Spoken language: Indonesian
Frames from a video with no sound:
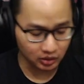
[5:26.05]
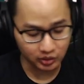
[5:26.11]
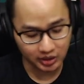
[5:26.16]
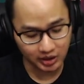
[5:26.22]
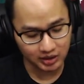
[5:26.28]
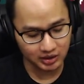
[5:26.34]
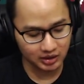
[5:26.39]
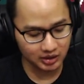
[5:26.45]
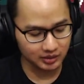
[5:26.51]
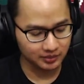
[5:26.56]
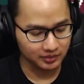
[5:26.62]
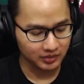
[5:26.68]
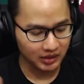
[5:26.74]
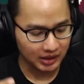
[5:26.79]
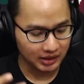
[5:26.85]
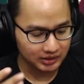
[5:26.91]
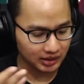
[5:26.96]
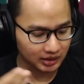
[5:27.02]
Oke ini
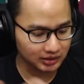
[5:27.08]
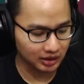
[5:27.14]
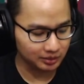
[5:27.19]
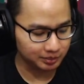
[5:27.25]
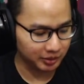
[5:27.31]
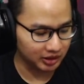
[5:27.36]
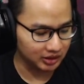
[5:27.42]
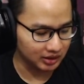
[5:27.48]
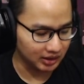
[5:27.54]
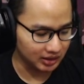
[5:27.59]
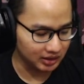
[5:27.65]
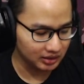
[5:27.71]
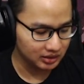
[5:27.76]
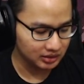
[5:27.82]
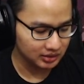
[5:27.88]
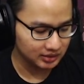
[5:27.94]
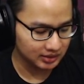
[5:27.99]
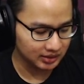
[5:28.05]
sangat-sangat penting
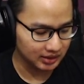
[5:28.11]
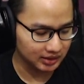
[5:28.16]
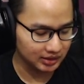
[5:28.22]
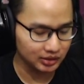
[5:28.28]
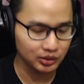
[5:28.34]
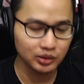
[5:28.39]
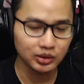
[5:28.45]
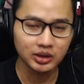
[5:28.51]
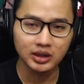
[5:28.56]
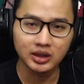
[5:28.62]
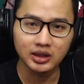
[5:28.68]
si ini tuh.